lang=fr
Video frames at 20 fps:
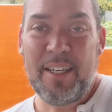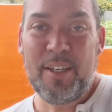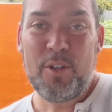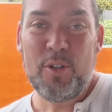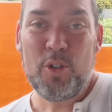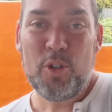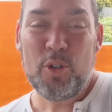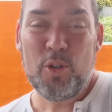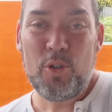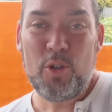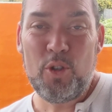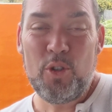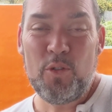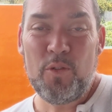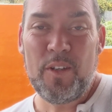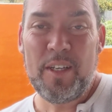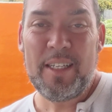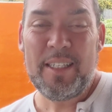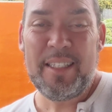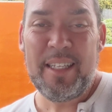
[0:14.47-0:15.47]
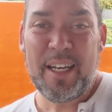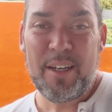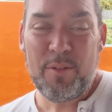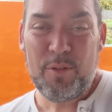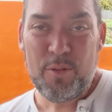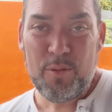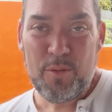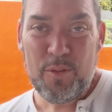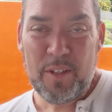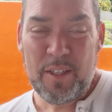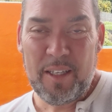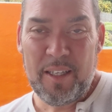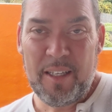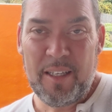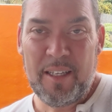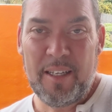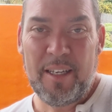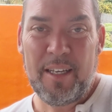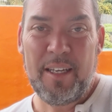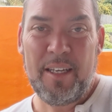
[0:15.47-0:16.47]
et aujourd'hui je vais interviewer
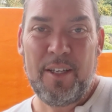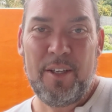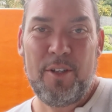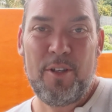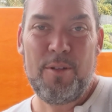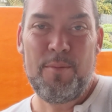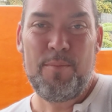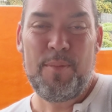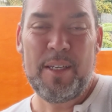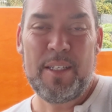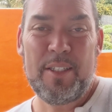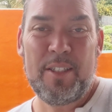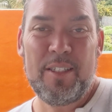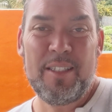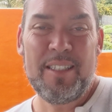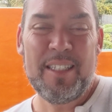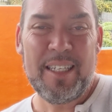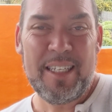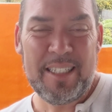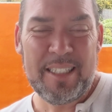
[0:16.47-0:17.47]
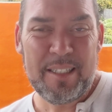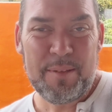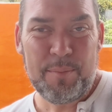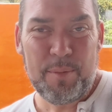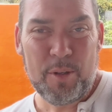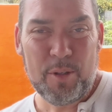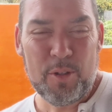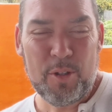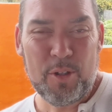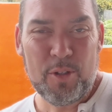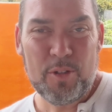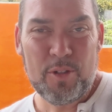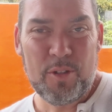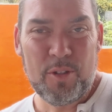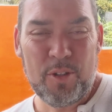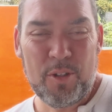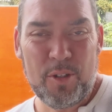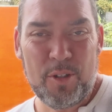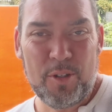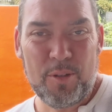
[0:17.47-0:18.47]
une personne très importante
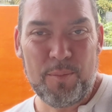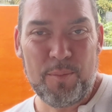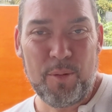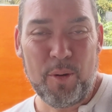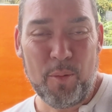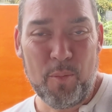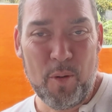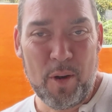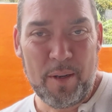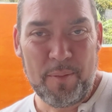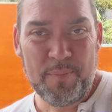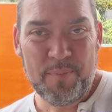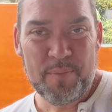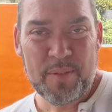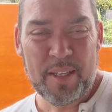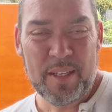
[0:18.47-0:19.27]
euh, pour moi,